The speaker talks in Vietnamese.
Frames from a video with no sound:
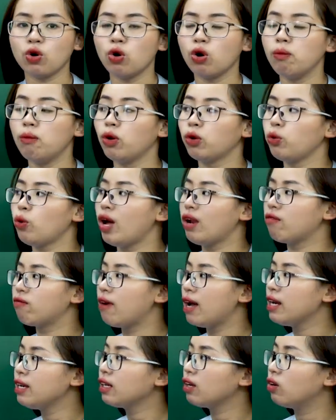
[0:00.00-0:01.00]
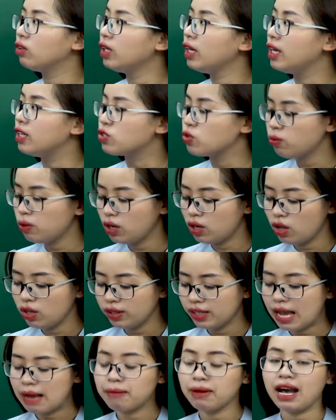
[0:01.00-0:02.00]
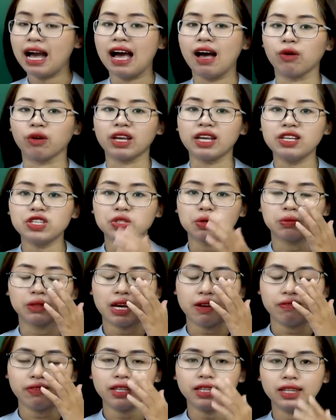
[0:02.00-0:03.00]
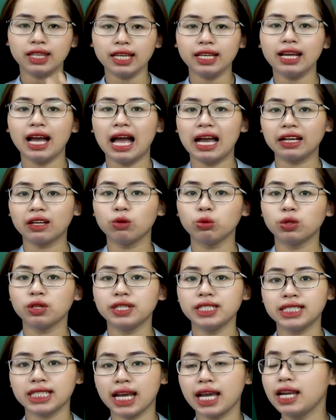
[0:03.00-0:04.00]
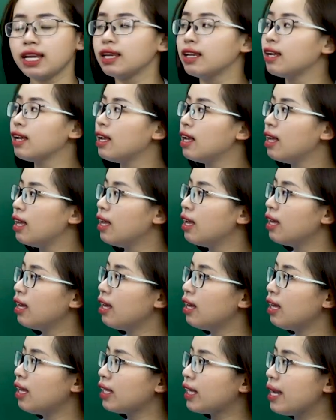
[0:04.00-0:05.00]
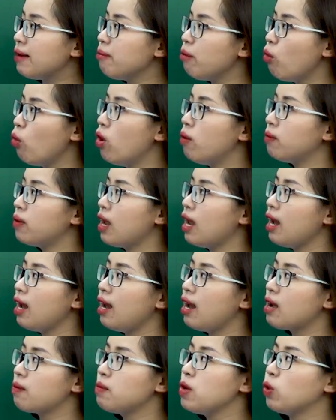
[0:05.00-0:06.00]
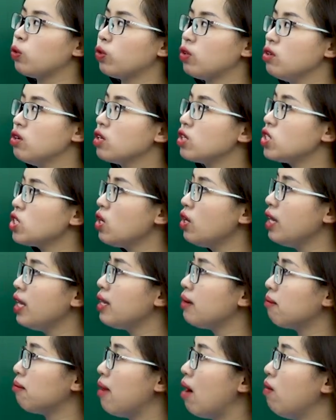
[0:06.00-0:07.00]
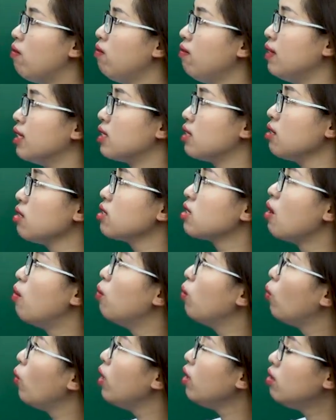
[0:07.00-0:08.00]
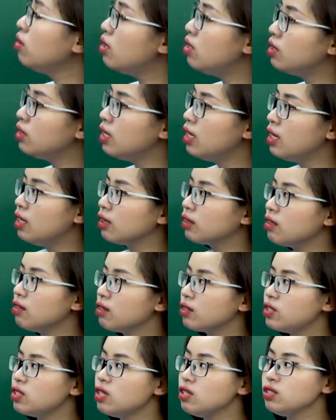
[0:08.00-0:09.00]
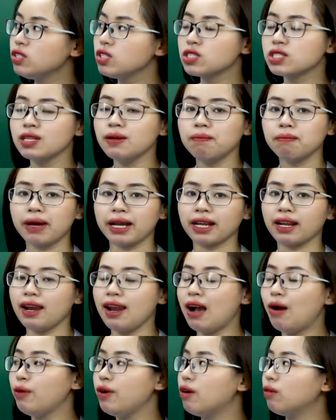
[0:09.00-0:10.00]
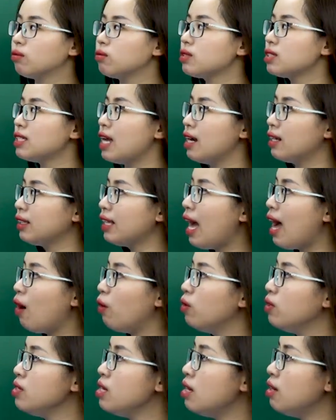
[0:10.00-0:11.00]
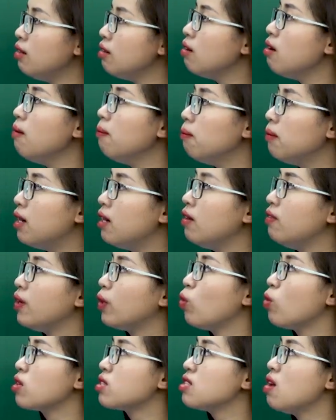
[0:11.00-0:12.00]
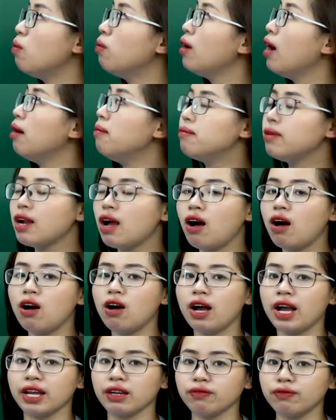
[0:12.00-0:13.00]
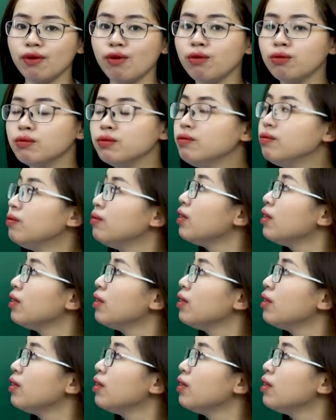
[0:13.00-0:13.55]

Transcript: cô có một đoạn văn có thể giúp các con tham khảo khi chúng ta phân tích hai câu thơ trên. Cánh buồm là biểu tượng cho hình bóng và sức sống quê hương, tượng trưng cho sức mạnh lao động, sáng tạo, ước mơ về cuộc sống ấm no, hạnh phúc.